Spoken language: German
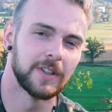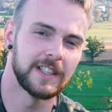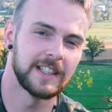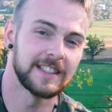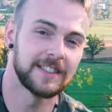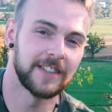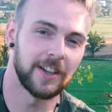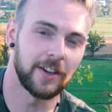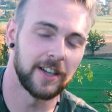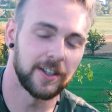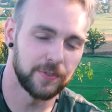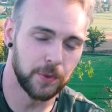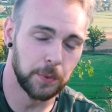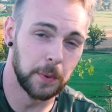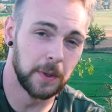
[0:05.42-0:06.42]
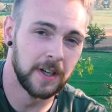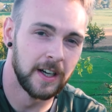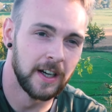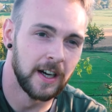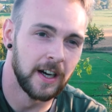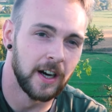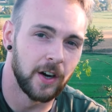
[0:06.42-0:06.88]
hier ist wieder euer Flo
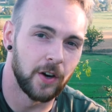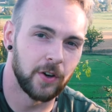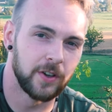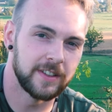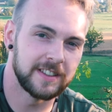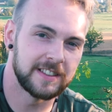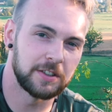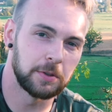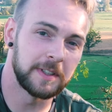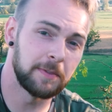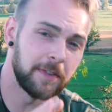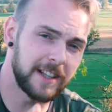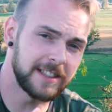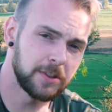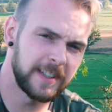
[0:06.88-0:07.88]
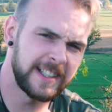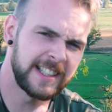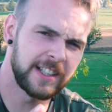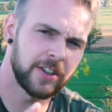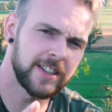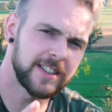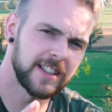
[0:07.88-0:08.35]
und über die Pflanze, über die
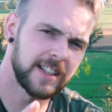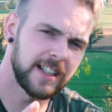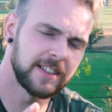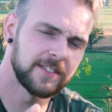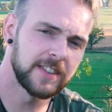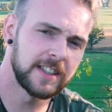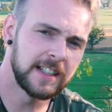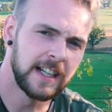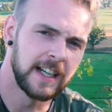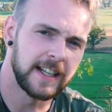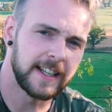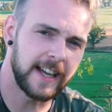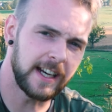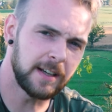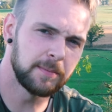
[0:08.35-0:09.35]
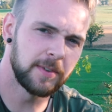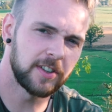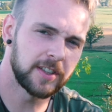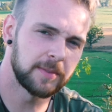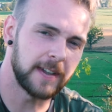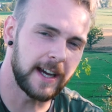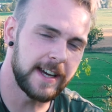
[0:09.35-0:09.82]
ich heute reden will, kennen
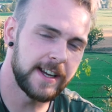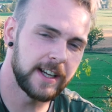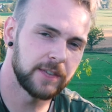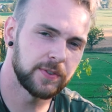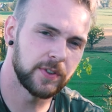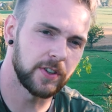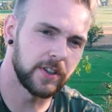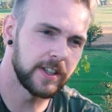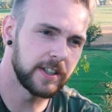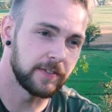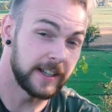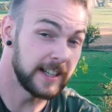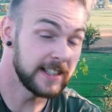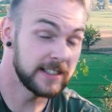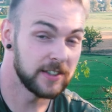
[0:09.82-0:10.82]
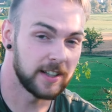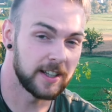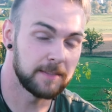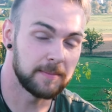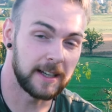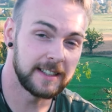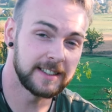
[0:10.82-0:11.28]
bestimmt einige von euch, wenn nicht sogar die
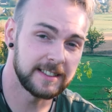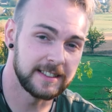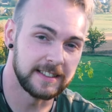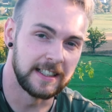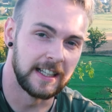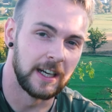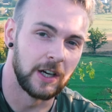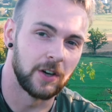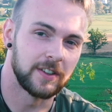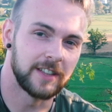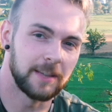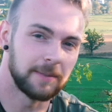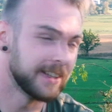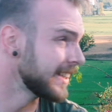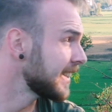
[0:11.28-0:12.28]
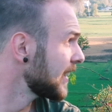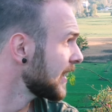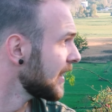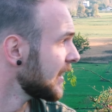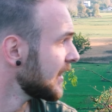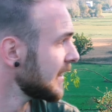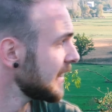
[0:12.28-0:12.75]
meisten, und nämlich
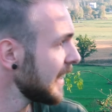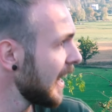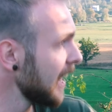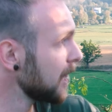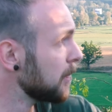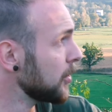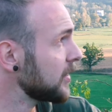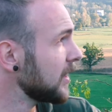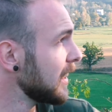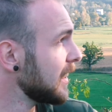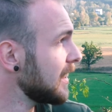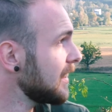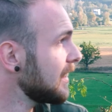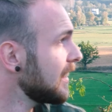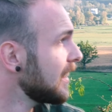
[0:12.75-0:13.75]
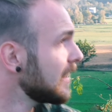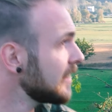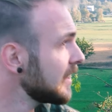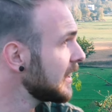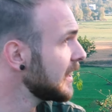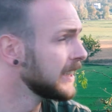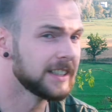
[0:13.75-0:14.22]
die Hagebutte, die
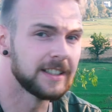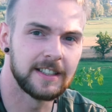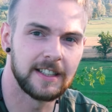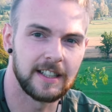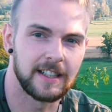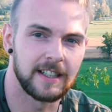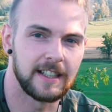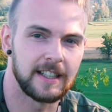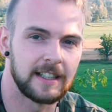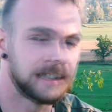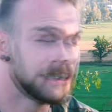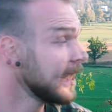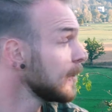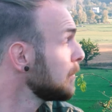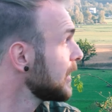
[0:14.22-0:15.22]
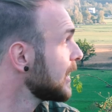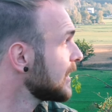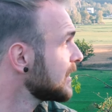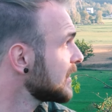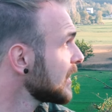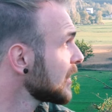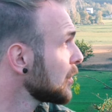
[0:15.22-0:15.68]
hier der, ne-, äh, neben mir,
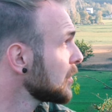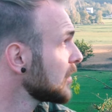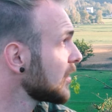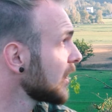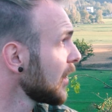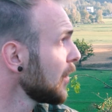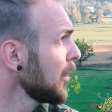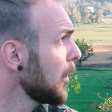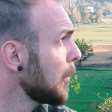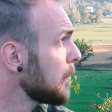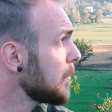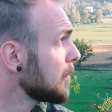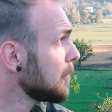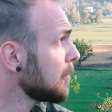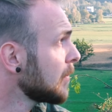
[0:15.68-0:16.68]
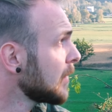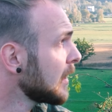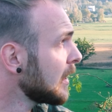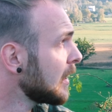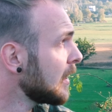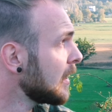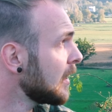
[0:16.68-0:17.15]
der große Strauch.
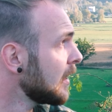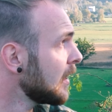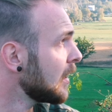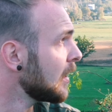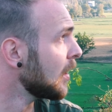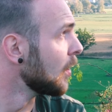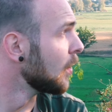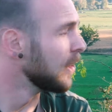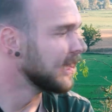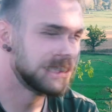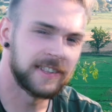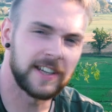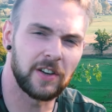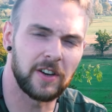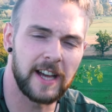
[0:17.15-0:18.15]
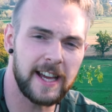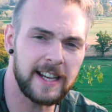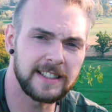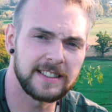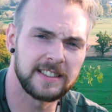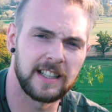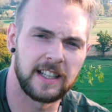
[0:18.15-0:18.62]
Und sie wird auch
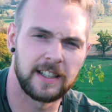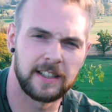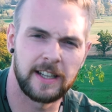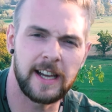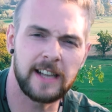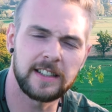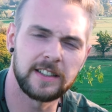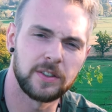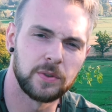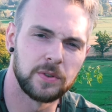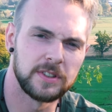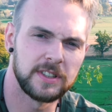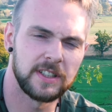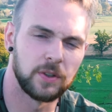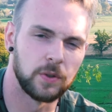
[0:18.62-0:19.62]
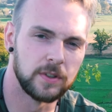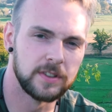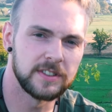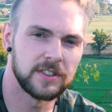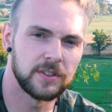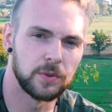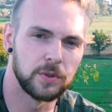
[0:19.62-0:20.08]
Hexen, äh, Heckenrose,
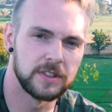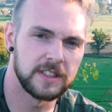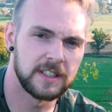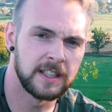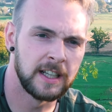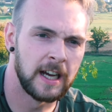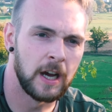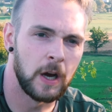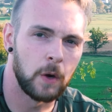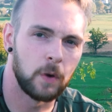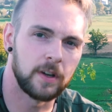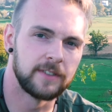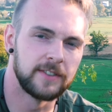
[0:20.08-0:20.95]
Hundsrose oder